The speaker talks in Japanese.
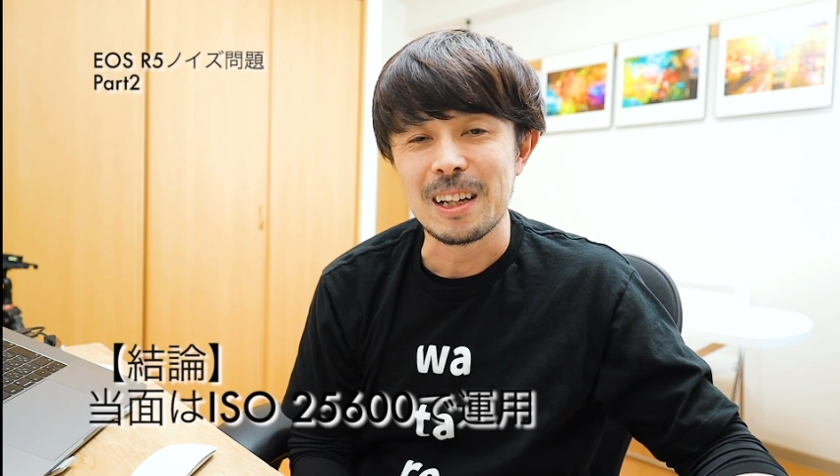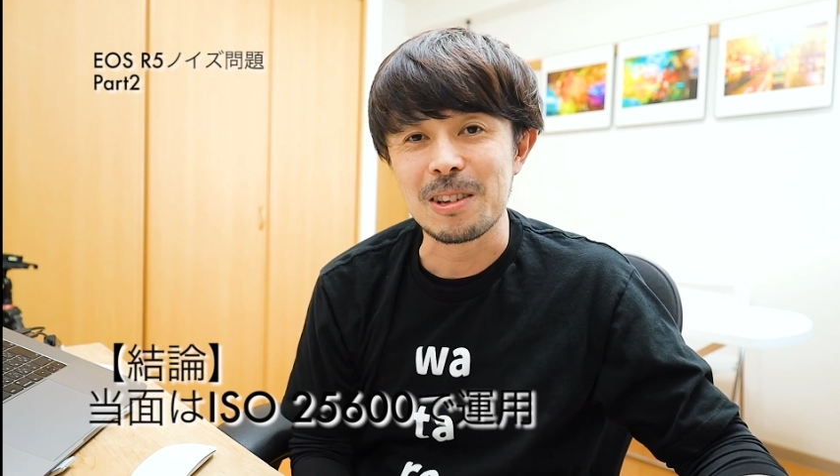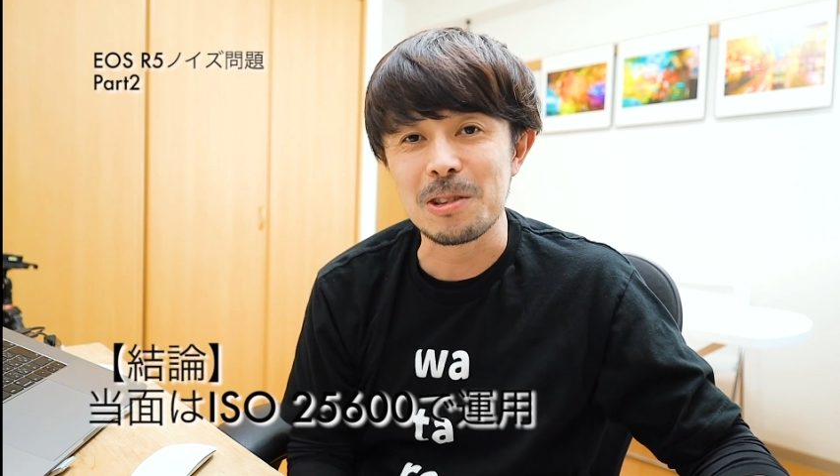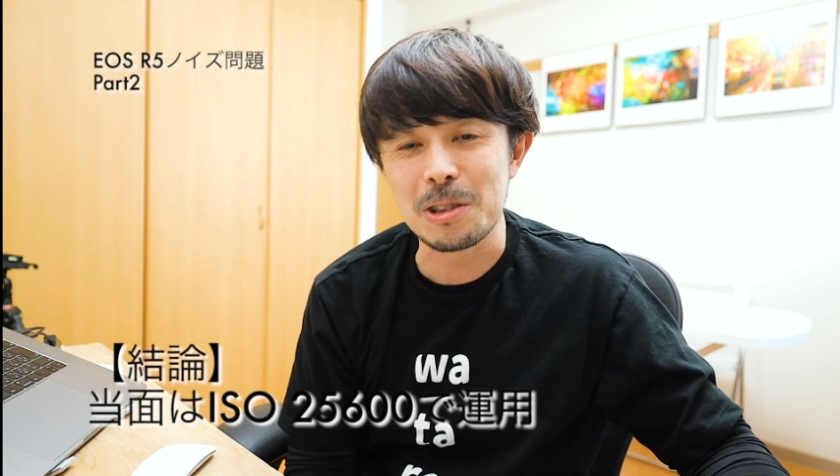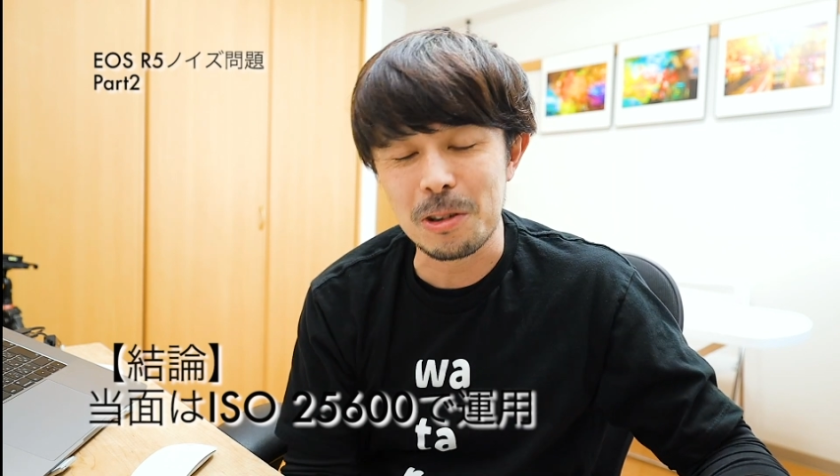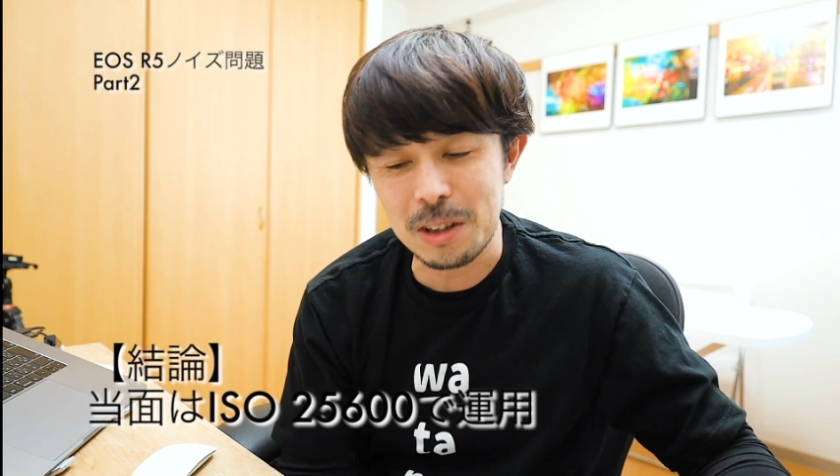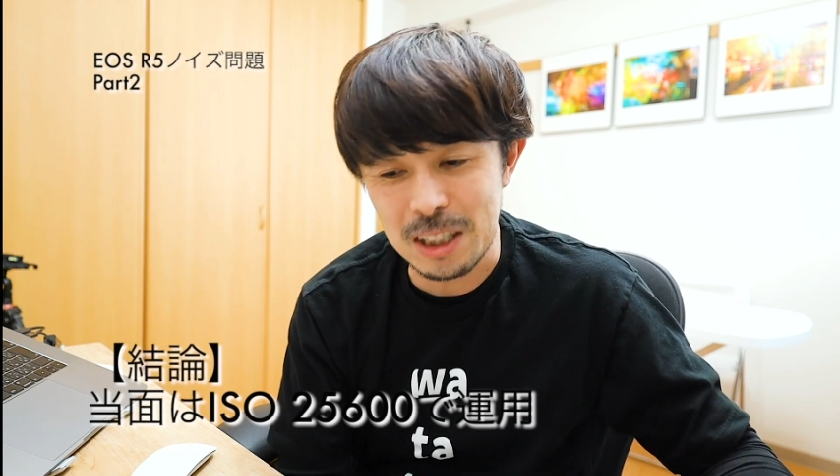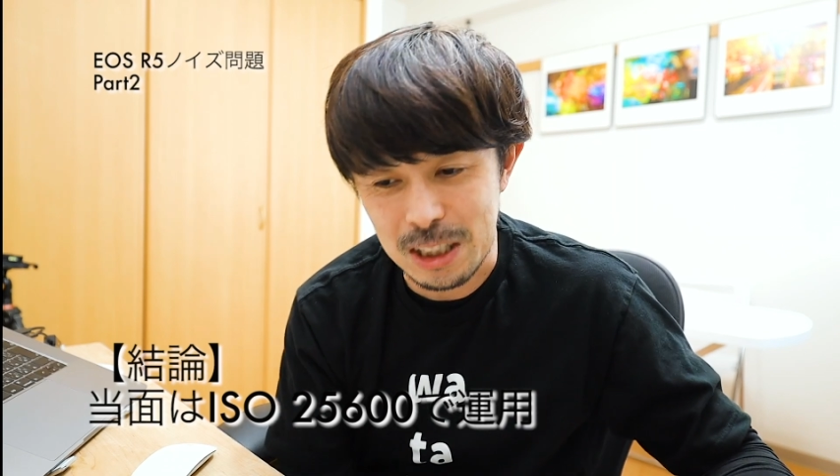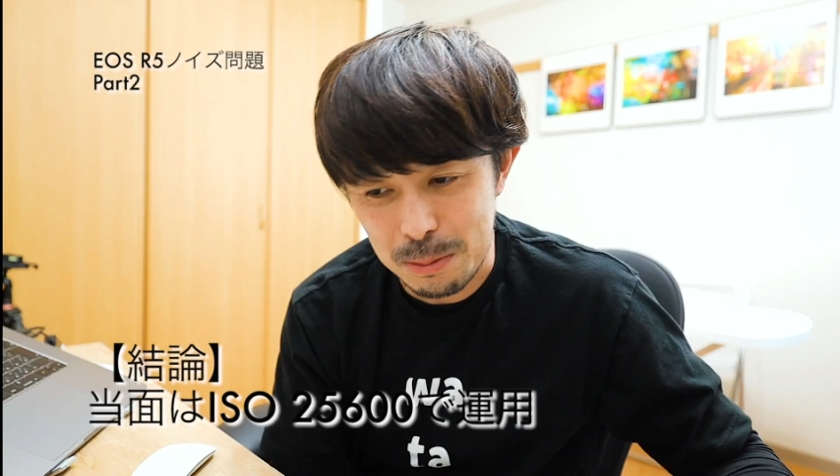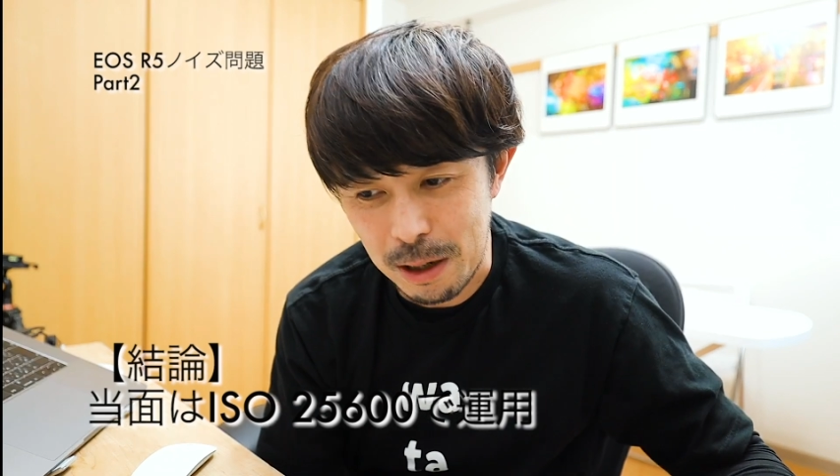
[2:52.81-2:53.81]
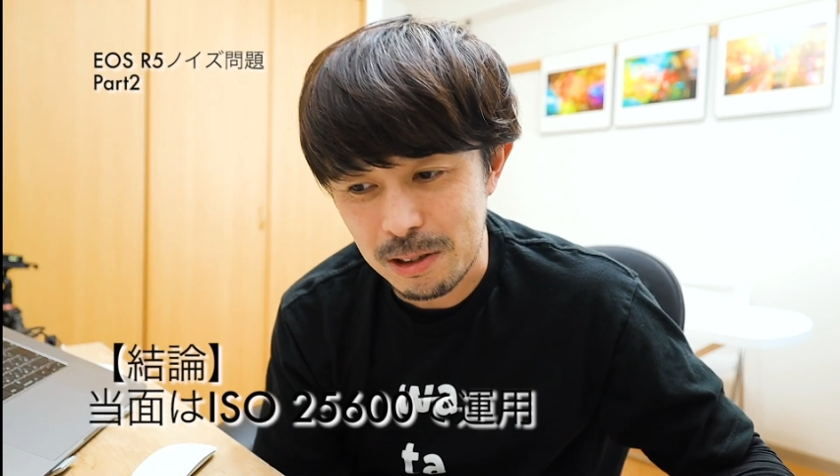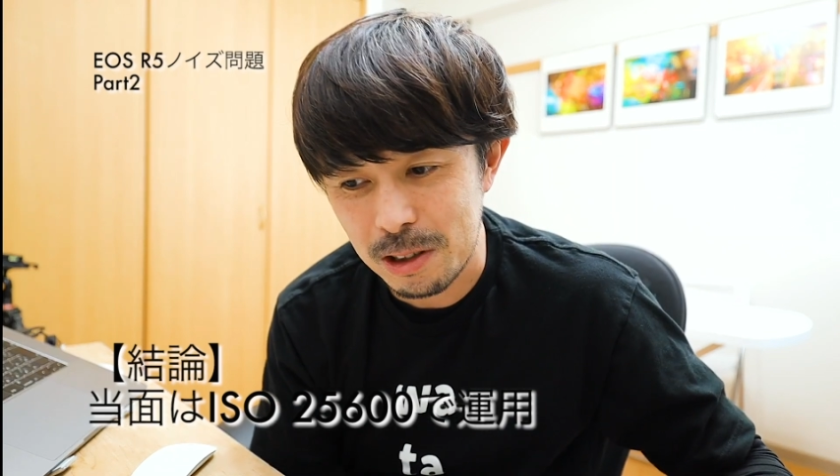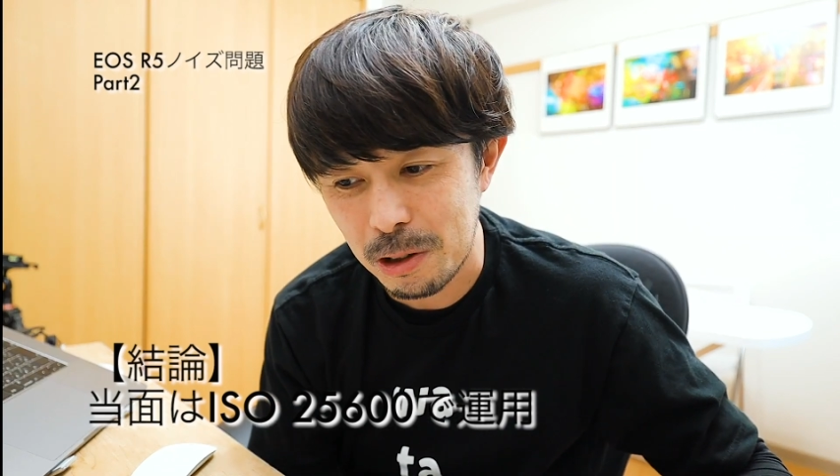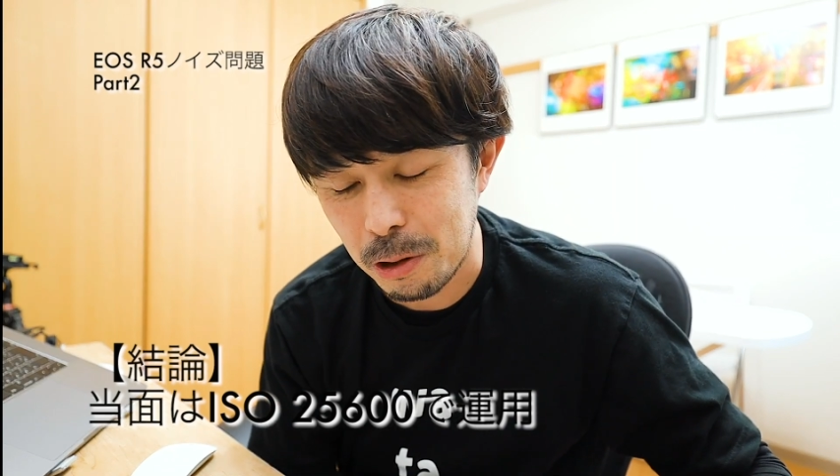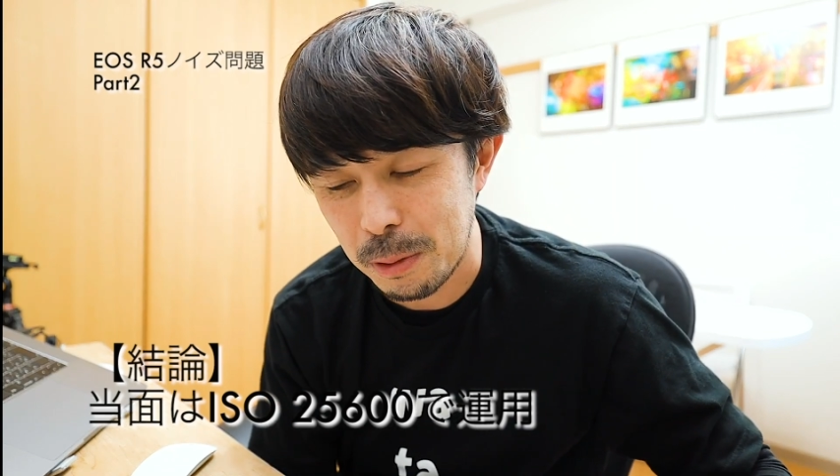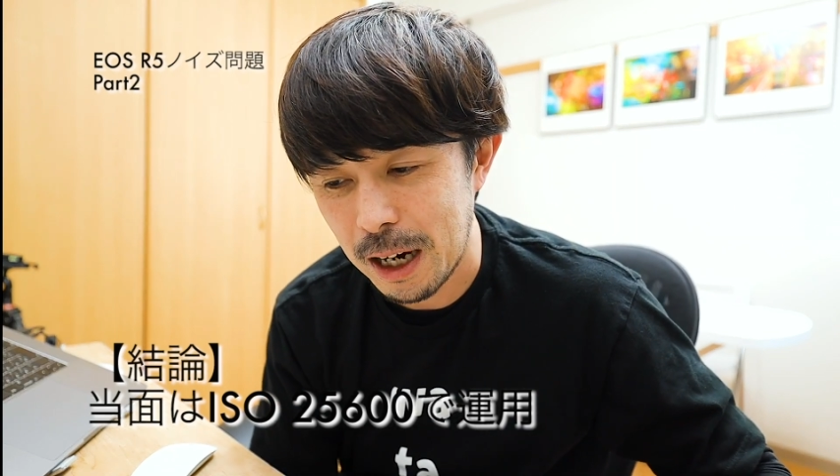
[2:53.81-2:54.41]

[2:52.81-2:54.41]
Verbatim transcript: 望んでしまうというところ